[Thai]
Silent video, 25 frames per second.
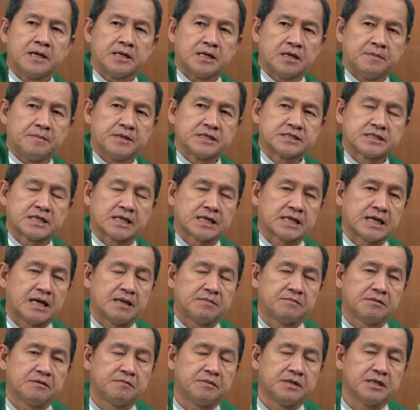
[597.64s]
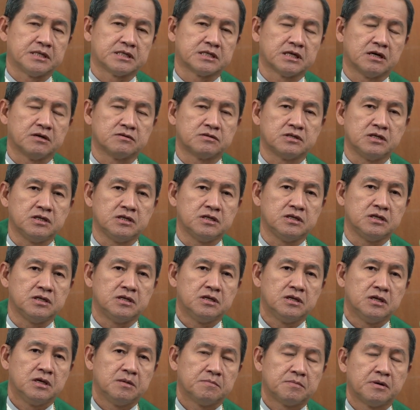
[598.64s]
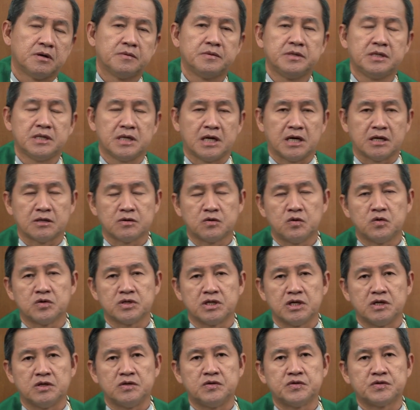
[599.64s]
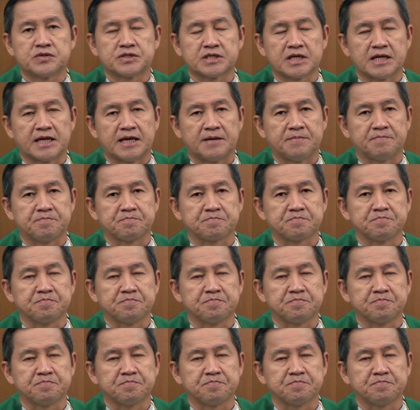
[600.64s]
นมัสการพระเบญเจ้าที่พระวิหารกรุงเยรูซาเล็ม